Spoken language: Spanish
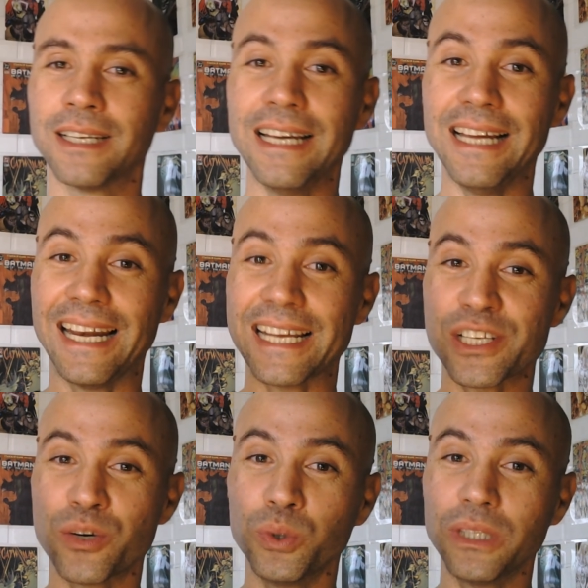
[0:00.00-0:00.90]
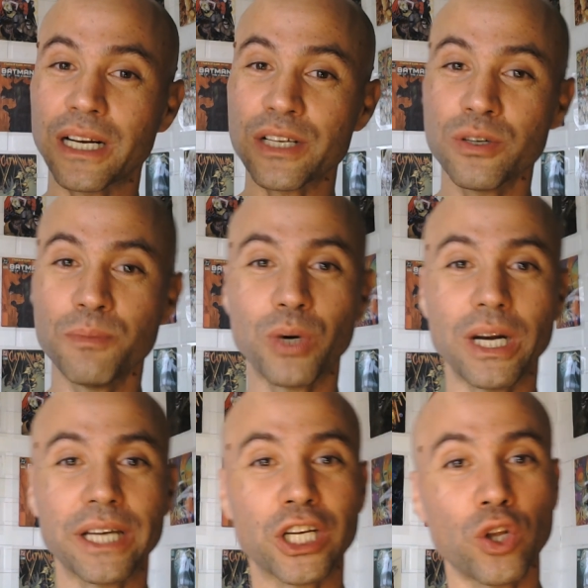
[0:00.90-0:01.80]
La segunda razón por
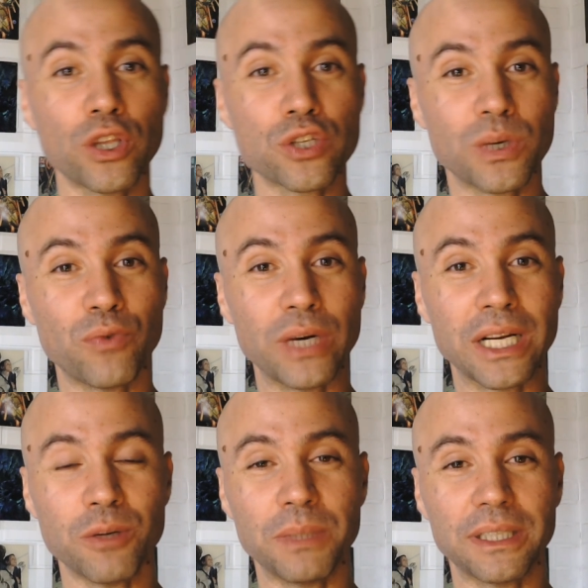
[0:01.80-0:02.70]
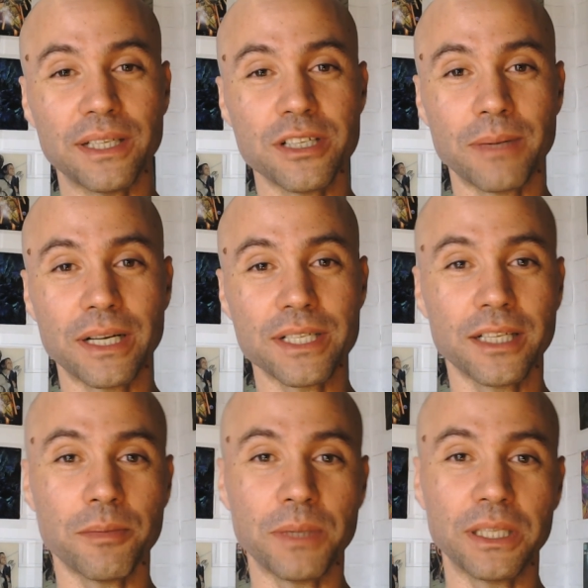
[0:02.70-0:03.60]
la que Claude es una buena competencia para
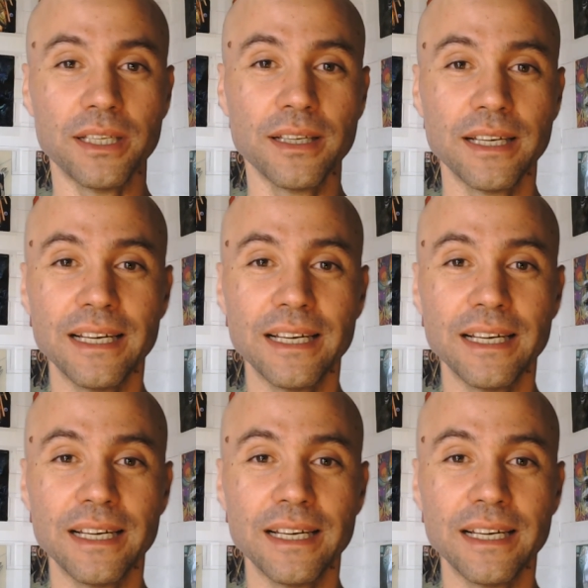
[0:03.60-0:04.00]
ChatGPT